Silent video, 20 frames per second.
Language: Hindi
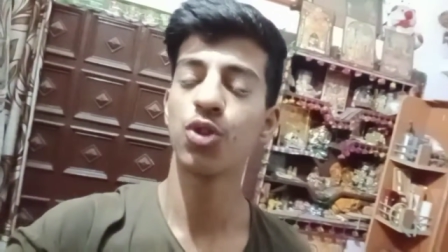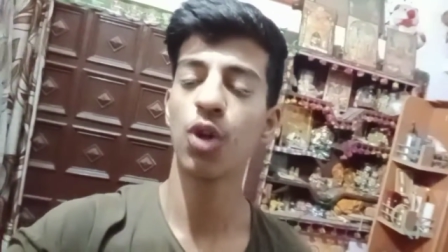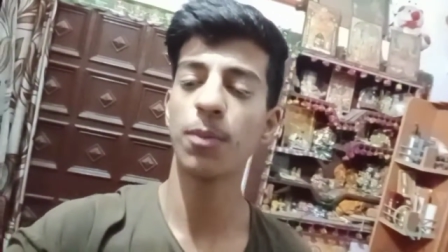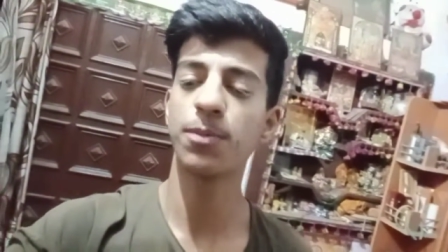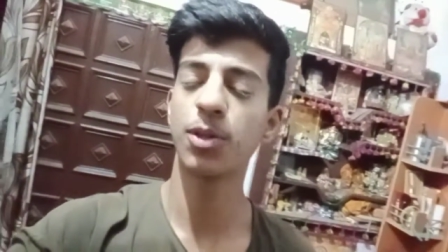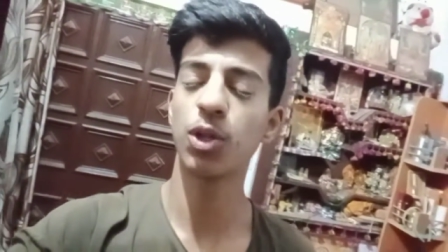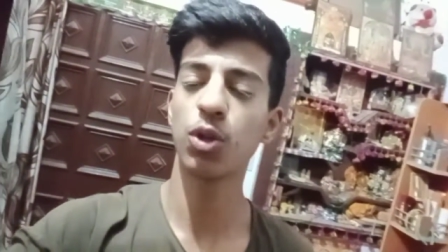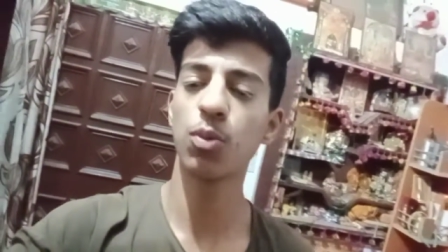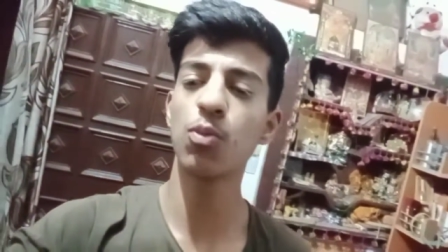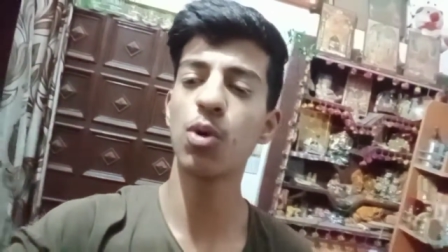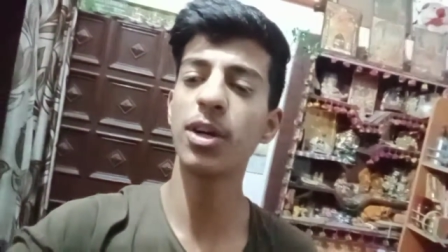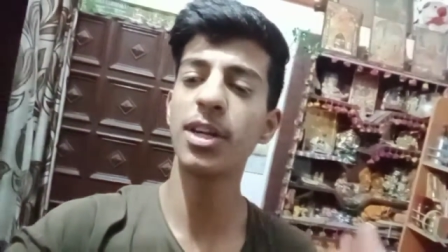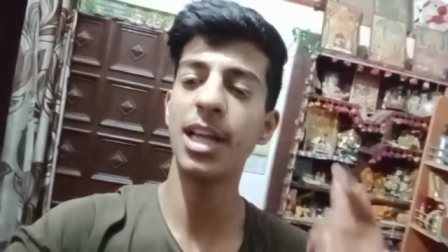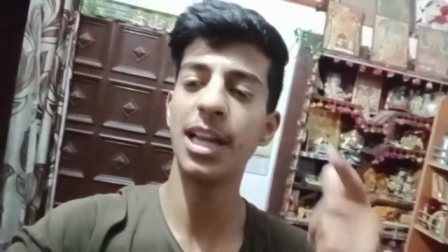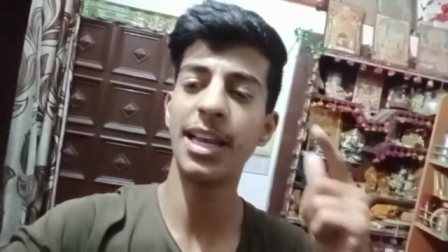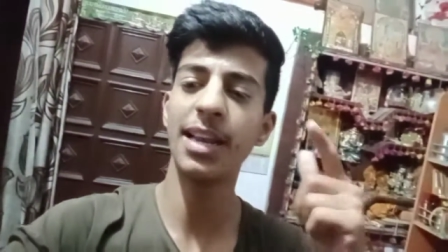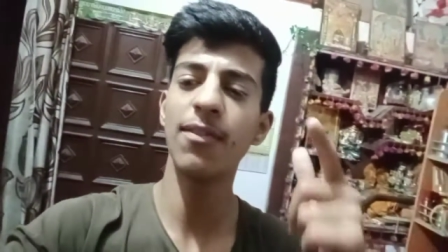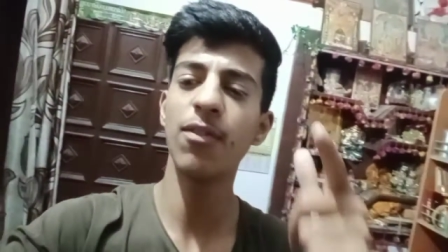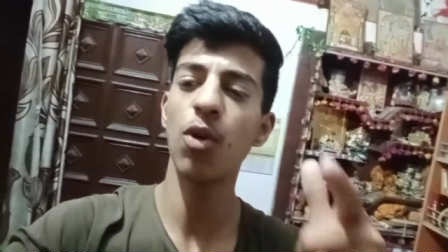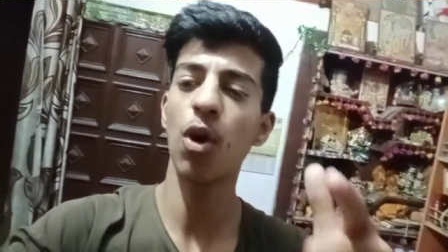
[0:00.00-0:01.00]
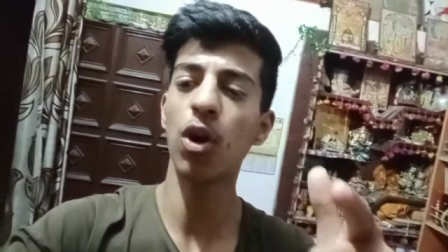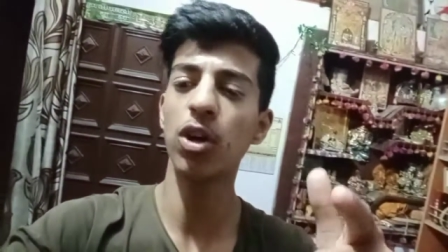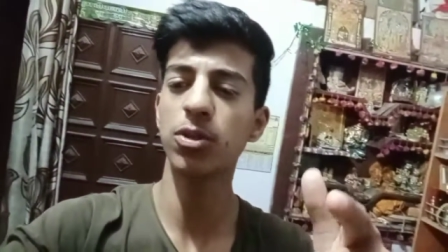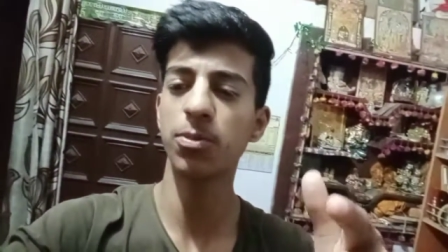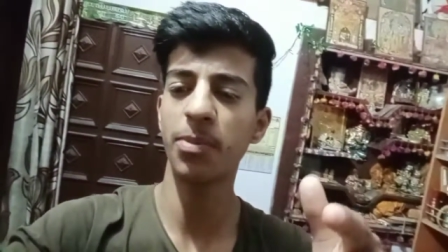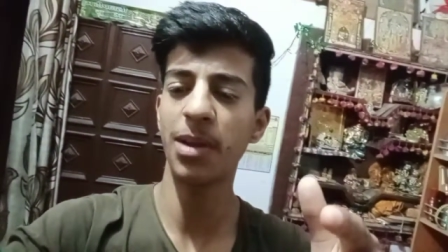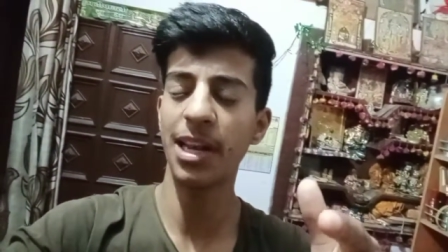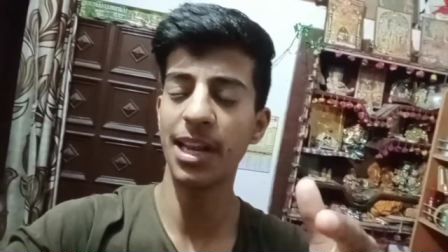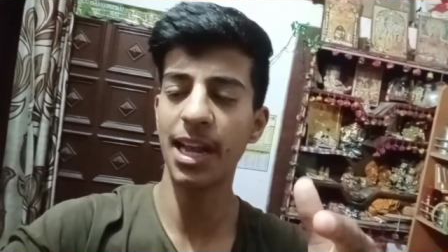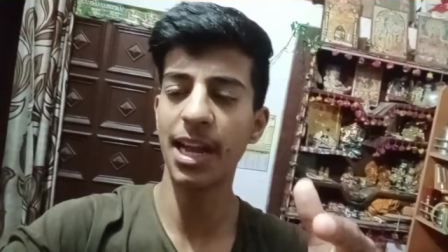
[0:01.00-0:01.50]
तो अब से तुमको डेली
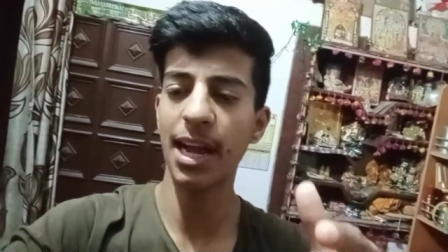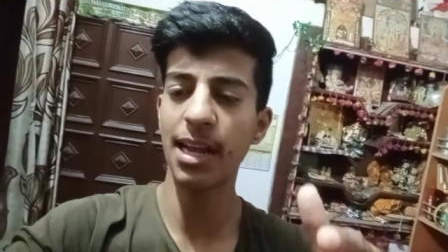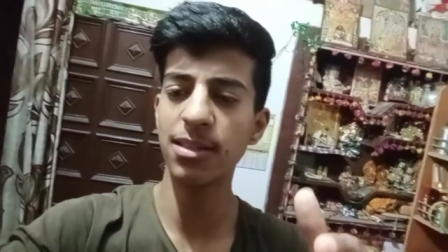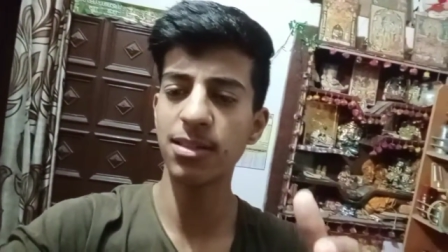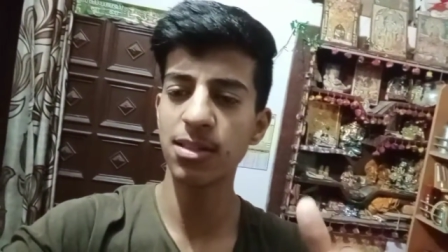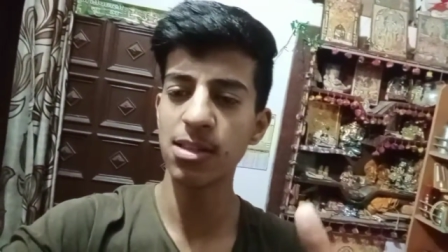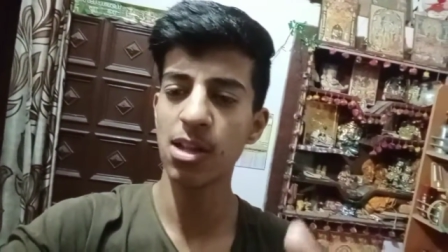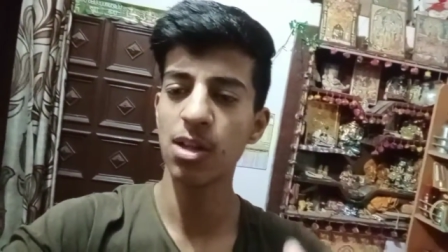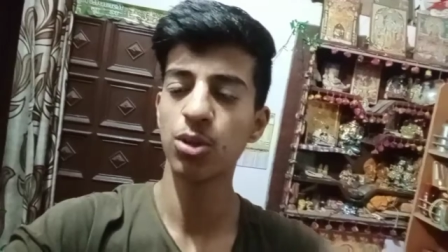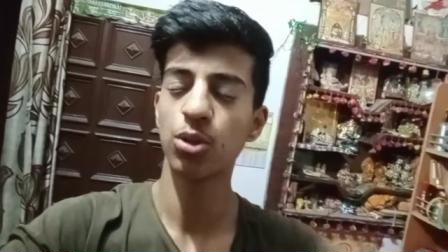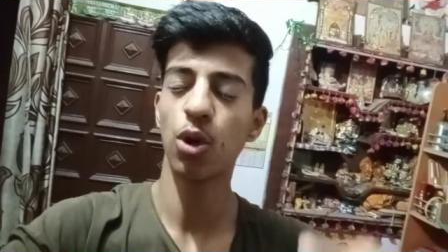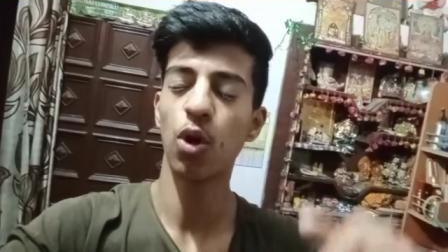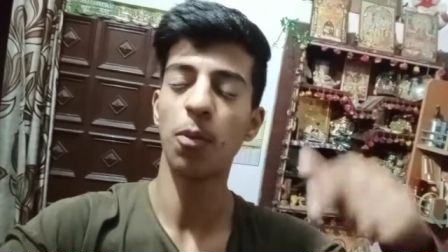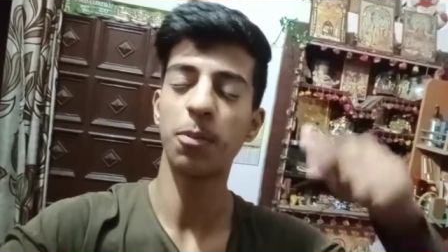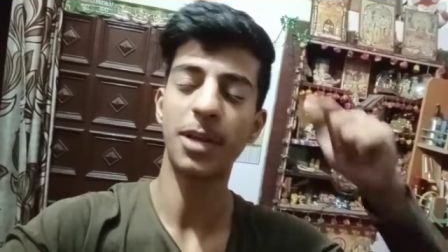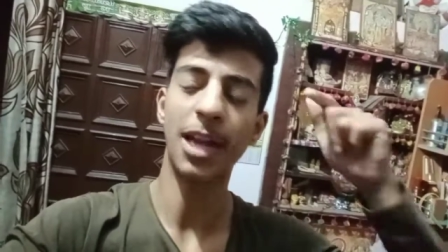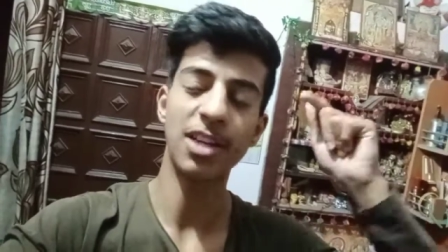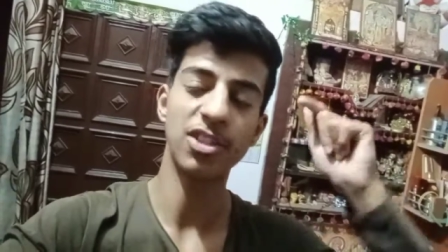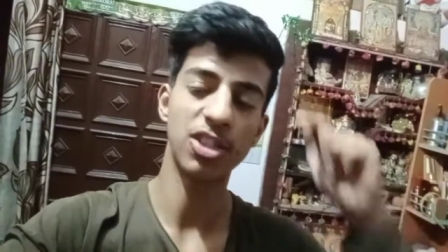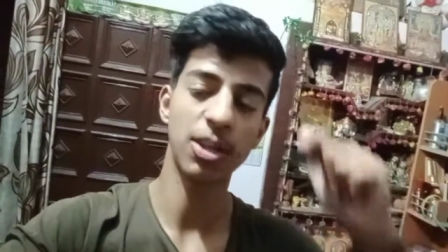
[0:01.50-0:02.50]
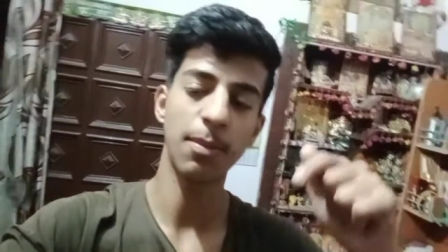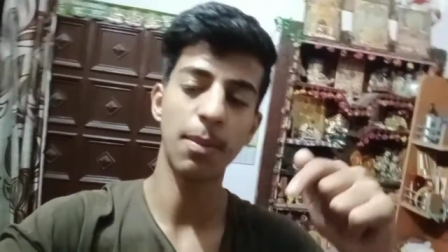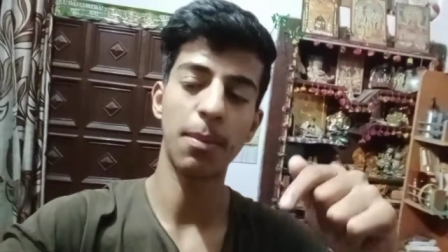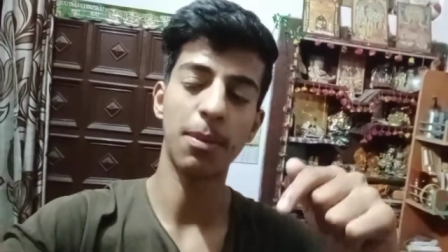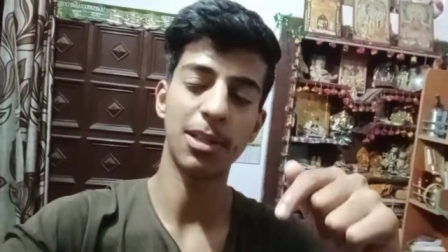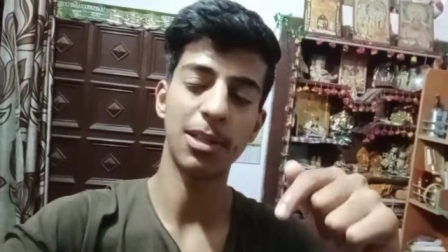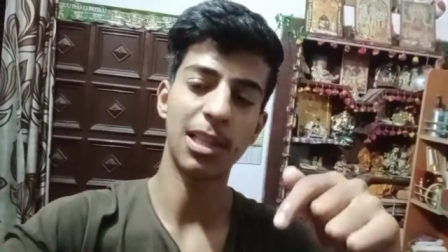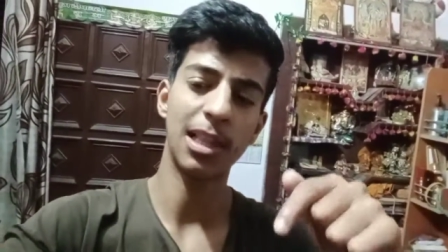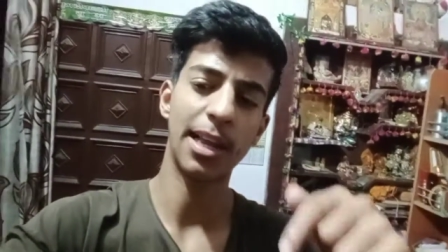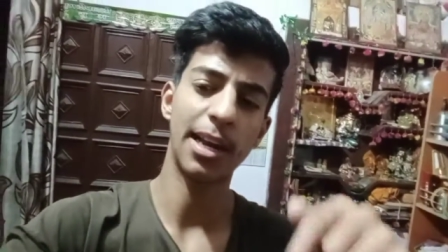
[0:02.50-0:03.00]
ब्लॉग्स मिलेंगे गाइज़ तो अब टेंशन
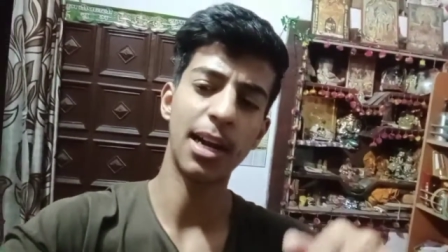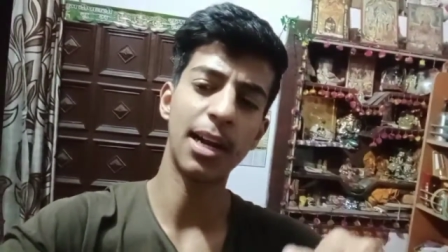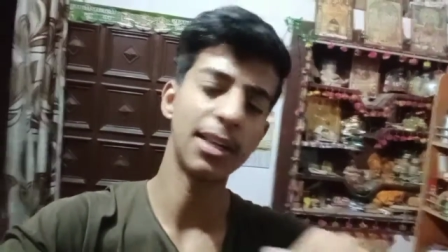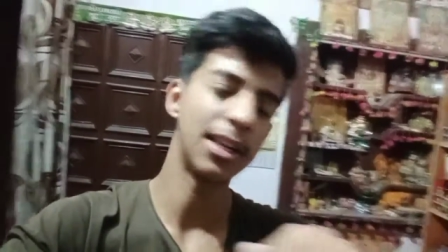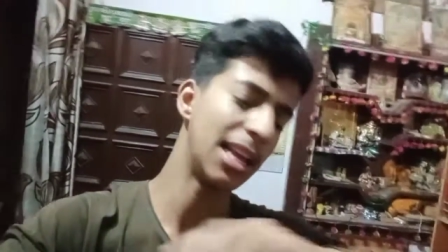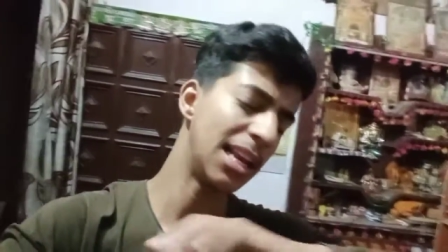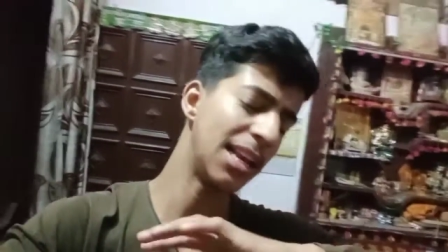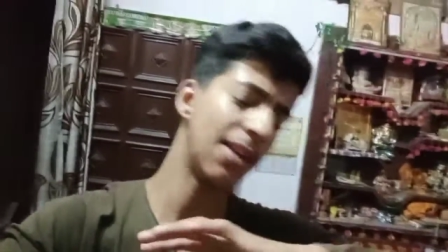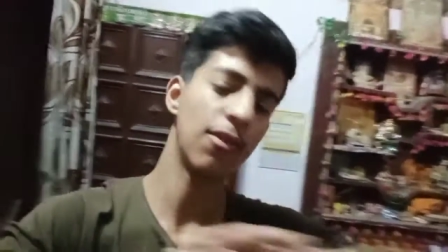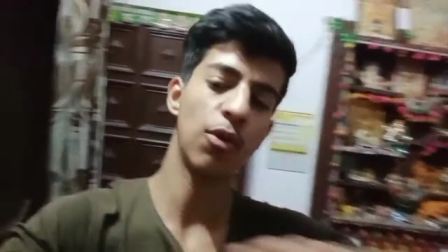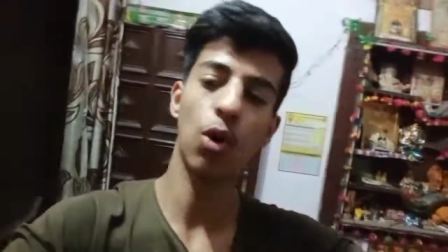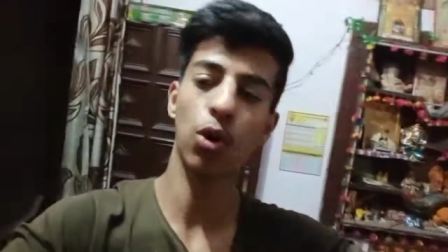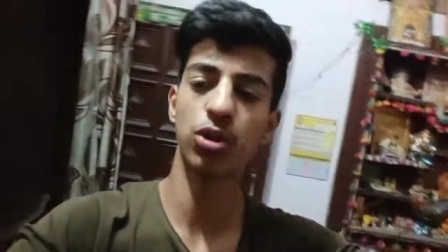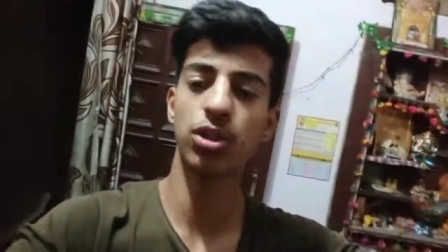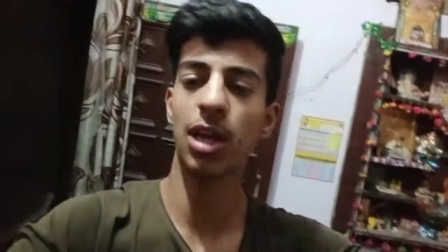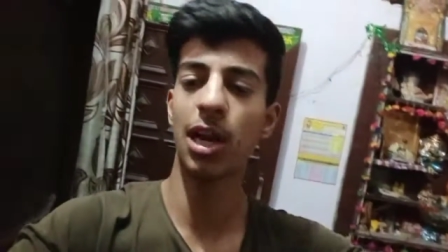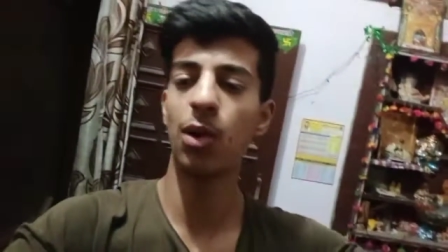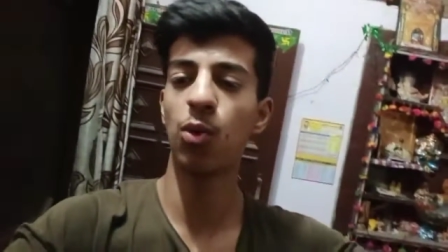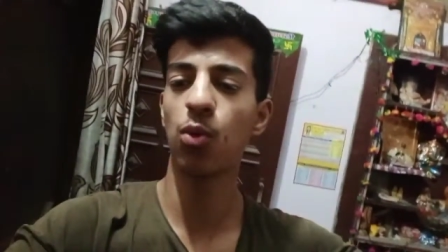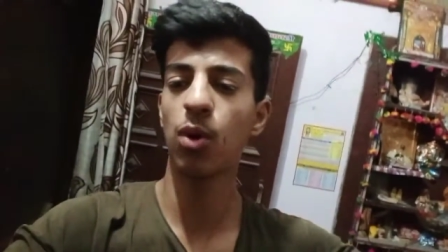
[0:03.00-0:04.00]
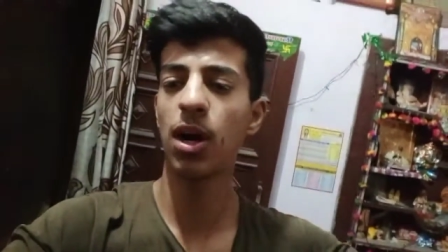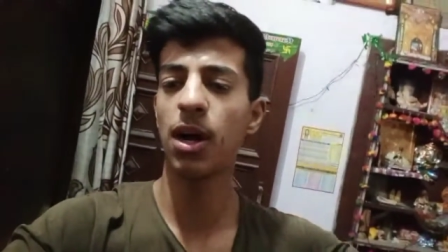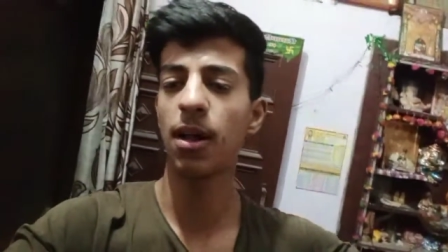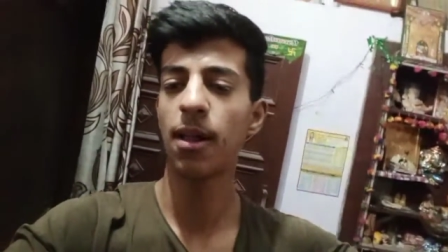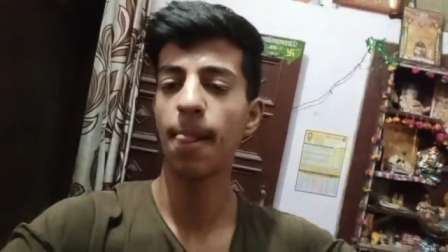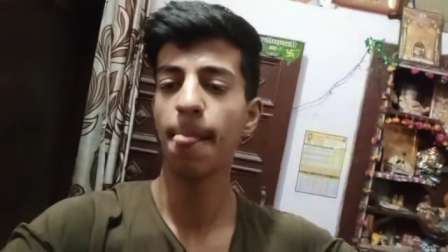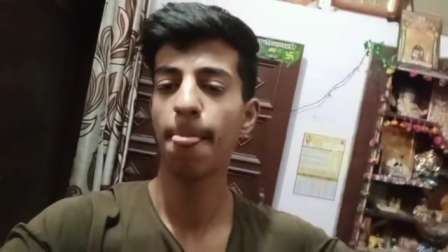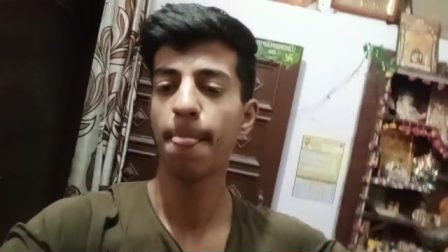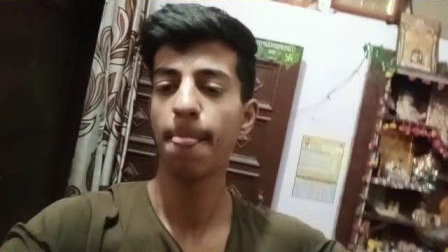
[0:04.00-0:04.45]
में मत लेना डेली ब्लॉग्स डालूंगा